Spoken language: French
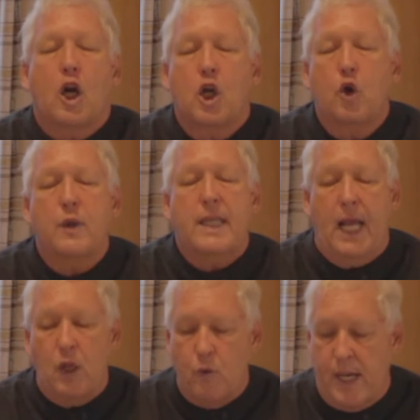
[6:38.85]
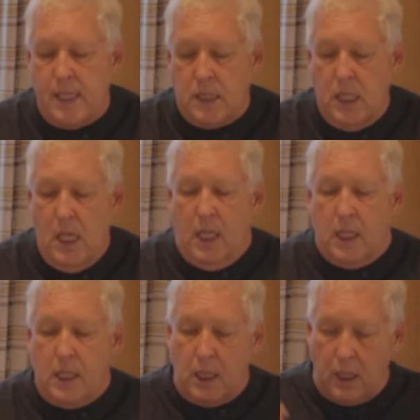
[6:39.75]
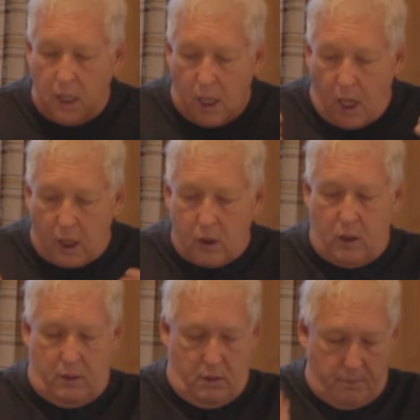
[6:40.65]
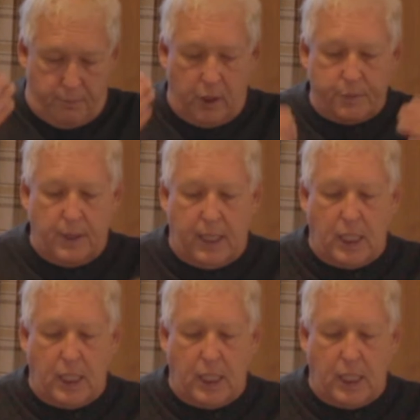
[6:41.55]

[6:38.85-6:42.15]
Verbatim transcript: Claude Alouez qui, encore, passe par la